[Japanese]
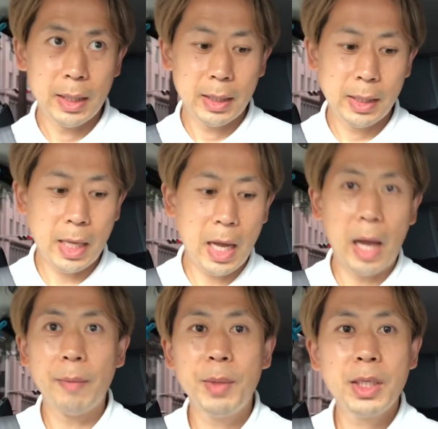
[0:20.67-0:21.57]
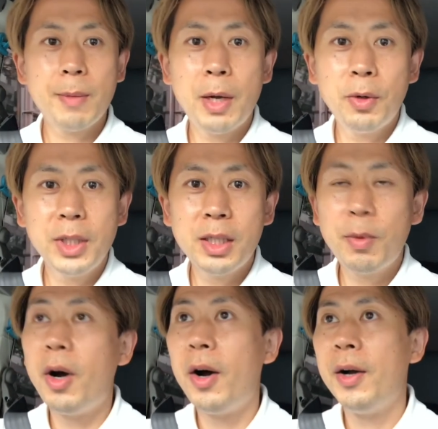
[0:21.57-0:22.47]
さあ皆様、本日
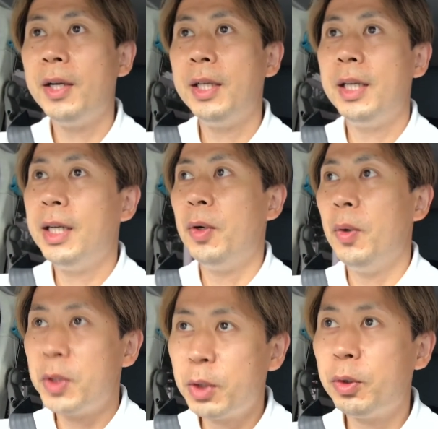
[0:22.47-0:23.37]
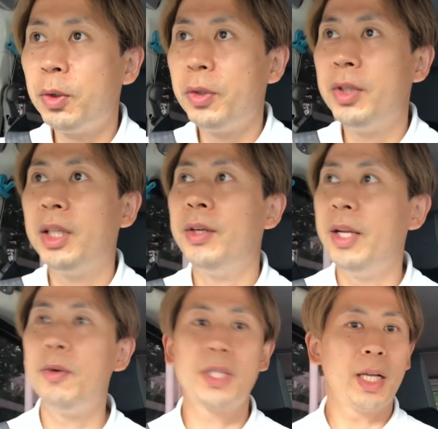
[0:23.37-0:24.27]
もお仕事という方は
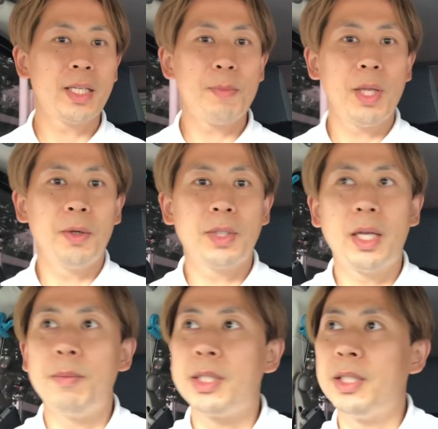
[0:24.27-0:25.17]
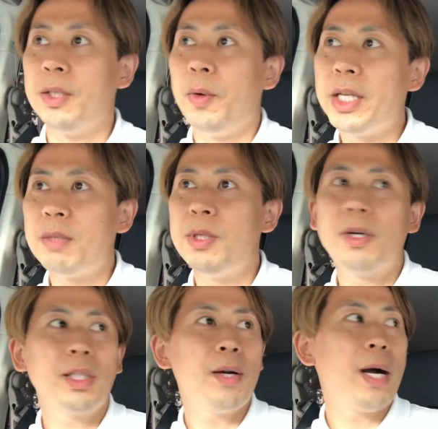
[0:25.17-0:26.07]
ね、お疲れ様でございます。お休みの
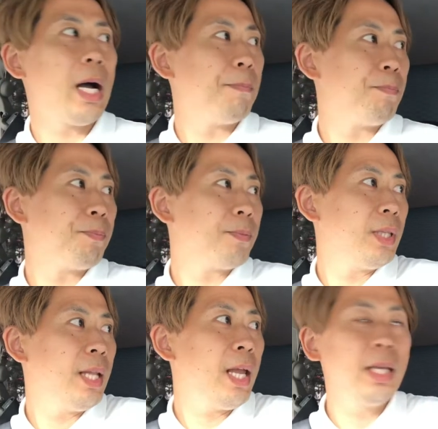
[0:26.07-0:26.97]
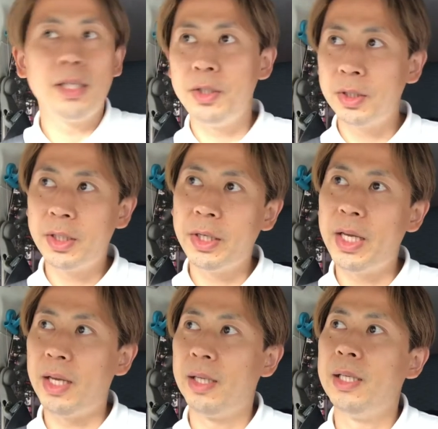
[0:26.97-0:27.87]
方はね、ゆっく
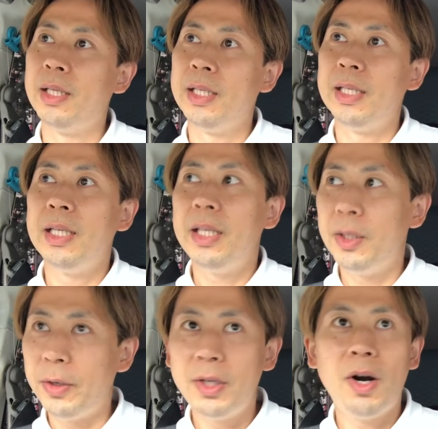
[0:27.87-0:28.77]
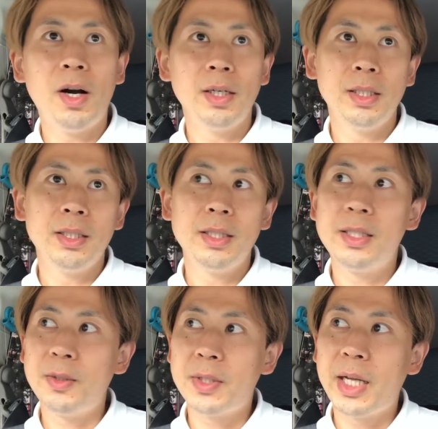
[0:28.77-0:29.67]
りいろいろ
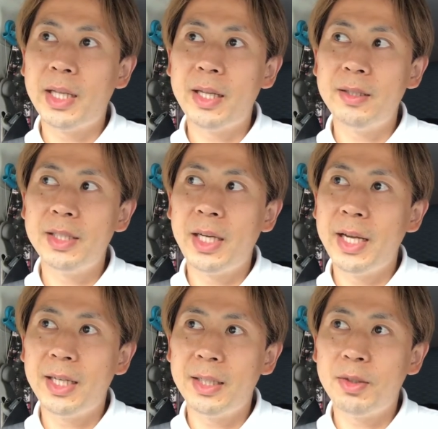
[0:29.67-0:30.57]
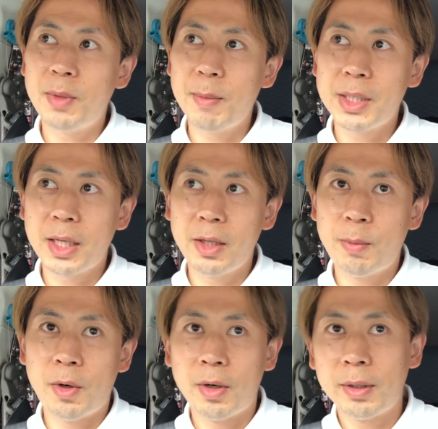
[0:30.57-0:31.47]
過ごされてるんじゃないかなと思いますけれど
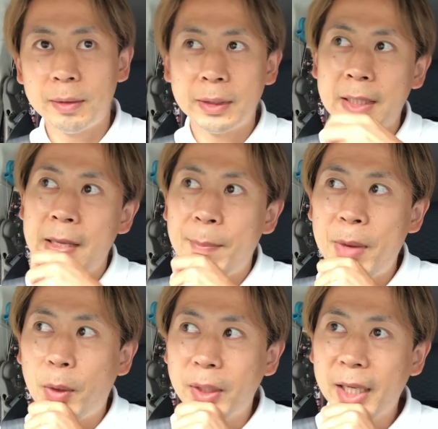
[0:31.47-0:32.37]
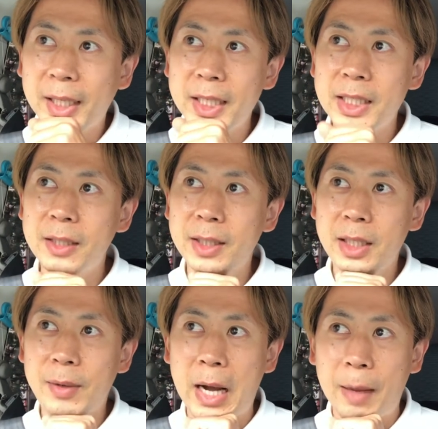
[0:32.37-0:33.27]
も、まあお出かけしている
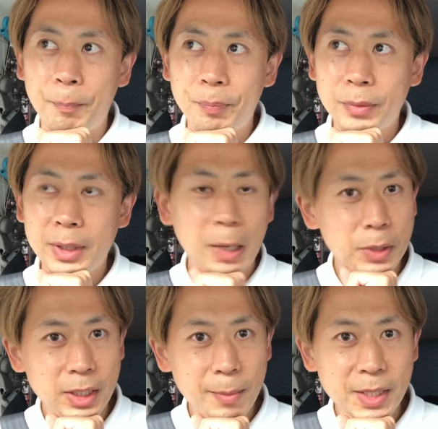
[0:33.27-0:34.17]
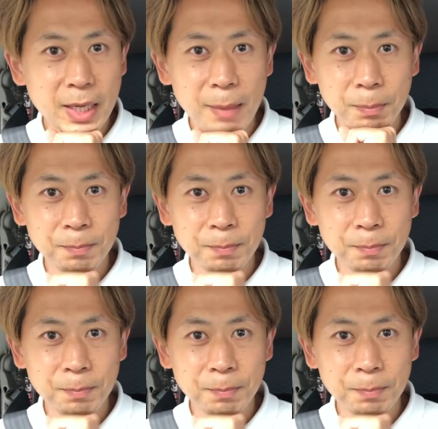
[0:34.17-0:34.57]
方は楽しんでますか？